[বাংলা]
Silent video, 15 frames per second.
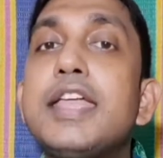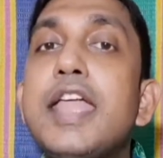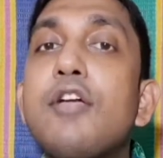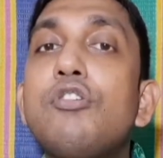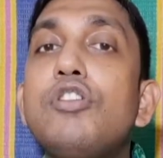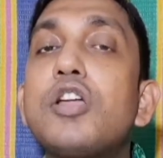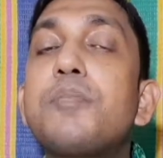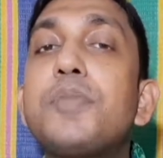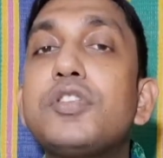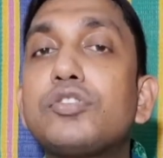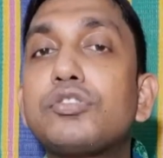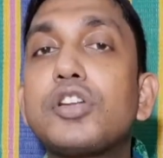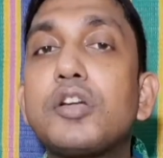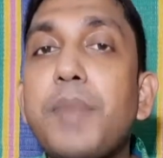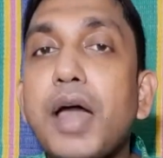এগুলোর
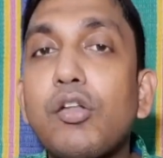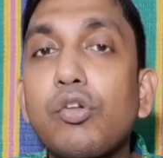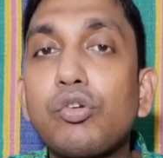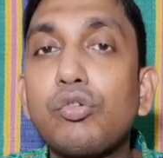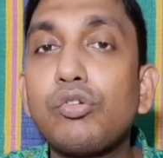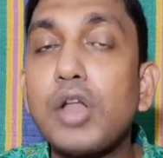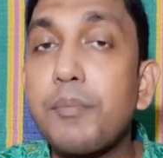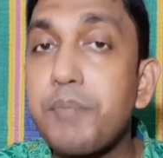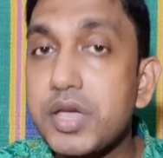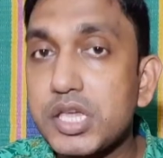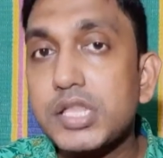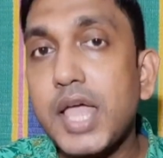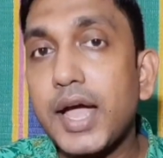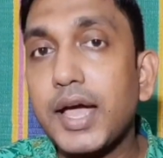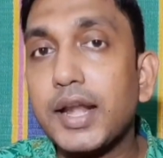পিছনের পালকগুলো
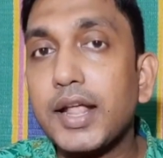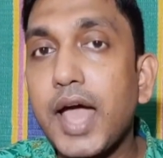বেশি থাকার